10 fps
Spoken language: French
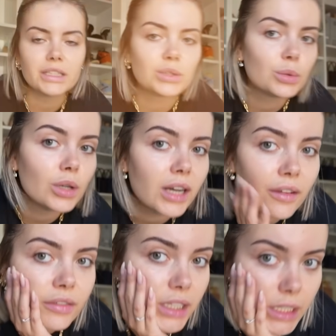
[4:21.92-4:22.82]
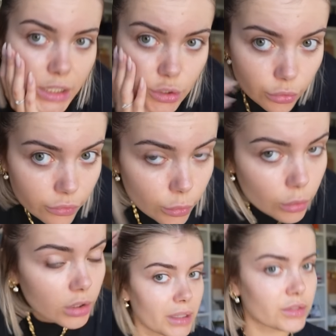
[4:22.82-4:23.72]
aller se laver les
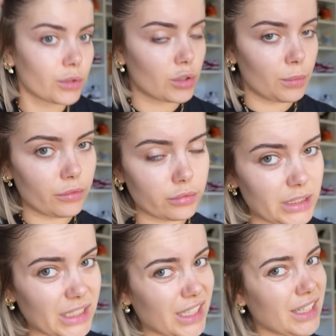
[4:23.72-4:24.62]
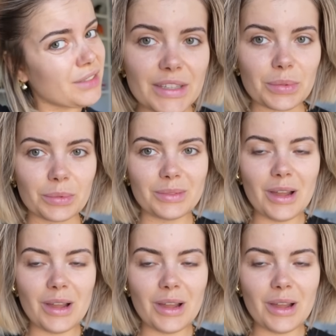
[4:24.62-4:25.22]
cheveux, parce que comment vous dire, ils sont...